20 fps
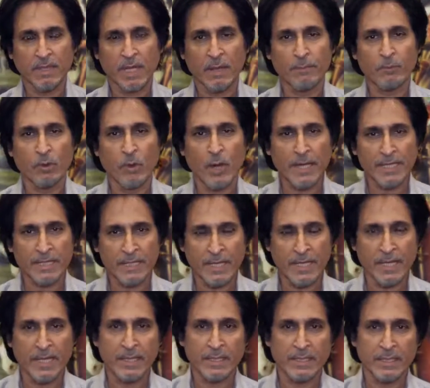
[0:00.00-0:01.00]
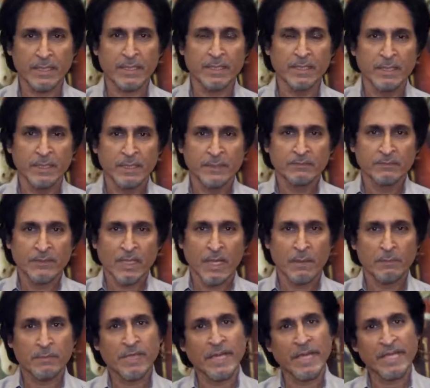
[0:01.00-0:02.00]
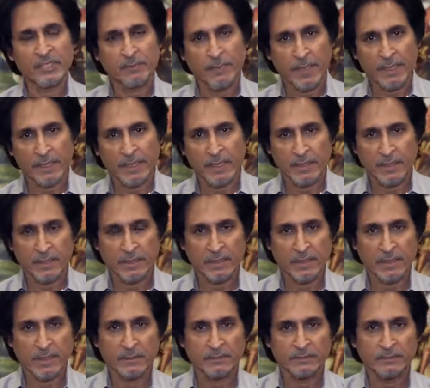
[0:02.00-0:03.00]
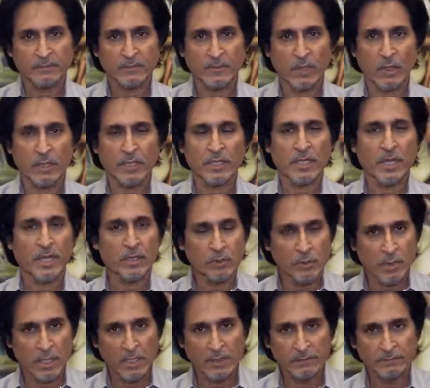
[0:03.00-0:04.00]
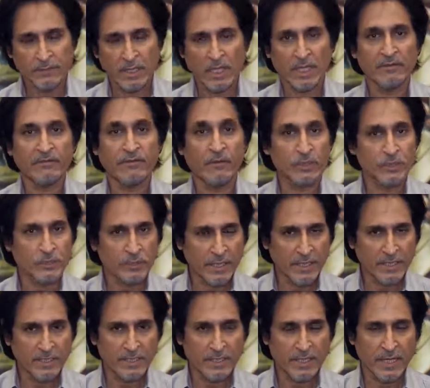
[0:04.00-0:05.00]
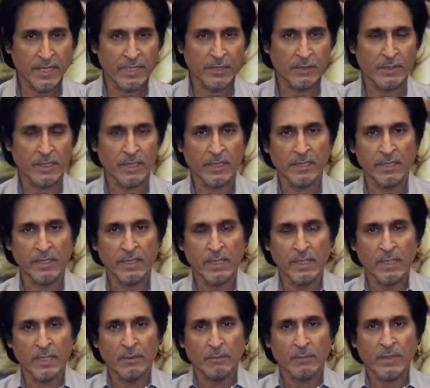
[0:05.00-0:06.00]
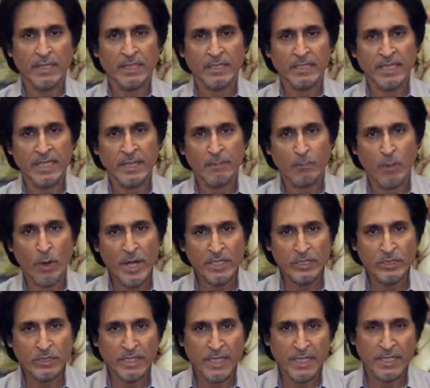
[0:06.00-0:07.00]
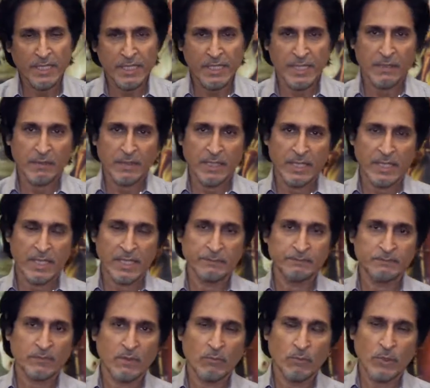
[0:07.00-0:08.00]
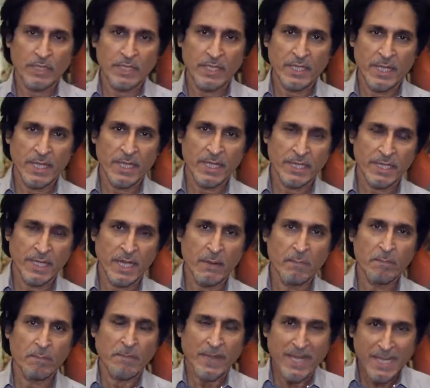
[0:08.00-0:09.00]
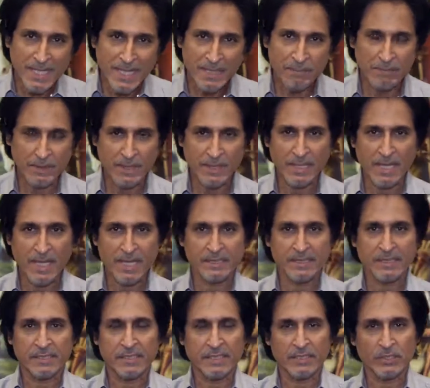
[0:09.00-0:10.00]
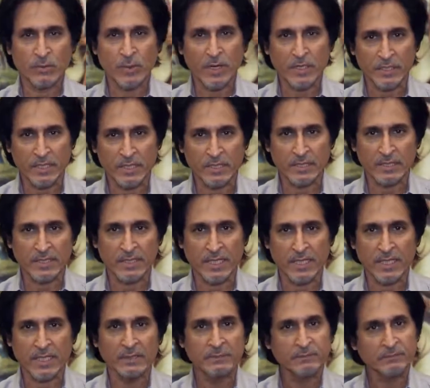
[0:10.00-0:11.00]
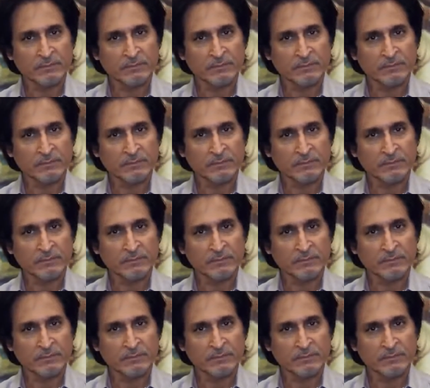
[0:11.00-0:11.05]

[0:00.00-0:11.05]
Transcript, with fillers: आपको आइडिया है कि हम क्या एक्सपेक्ट कर रहे थे और क्या हुआ अनफॉर्चुनेट सिनेरियो है मगर देखिए पॉइंट जो कहने का है वो ये है कि हम पहले भी ऐसी सिचुएशन से